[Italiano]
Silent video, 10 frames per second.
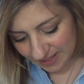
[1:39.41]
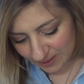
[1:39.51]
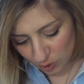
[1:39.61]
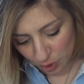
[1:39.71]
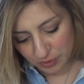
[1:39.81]
che
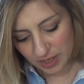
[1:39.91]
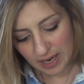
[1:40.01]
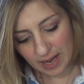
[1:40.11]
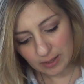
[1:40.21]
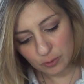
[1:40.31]
sono tra
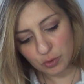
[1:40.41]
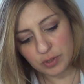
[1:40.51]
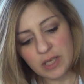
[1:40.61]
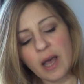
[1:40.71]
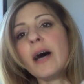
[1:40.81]
l'altro
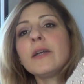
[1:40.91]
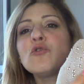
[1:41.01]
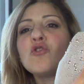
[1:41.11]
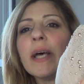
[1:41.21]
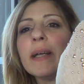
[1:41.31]
sia
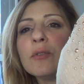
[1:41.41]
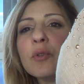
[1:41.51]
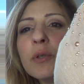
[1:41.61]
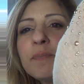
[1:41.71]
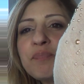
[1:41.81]

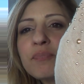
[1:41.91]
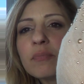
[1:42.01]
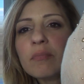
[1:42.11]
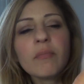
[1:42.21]
argento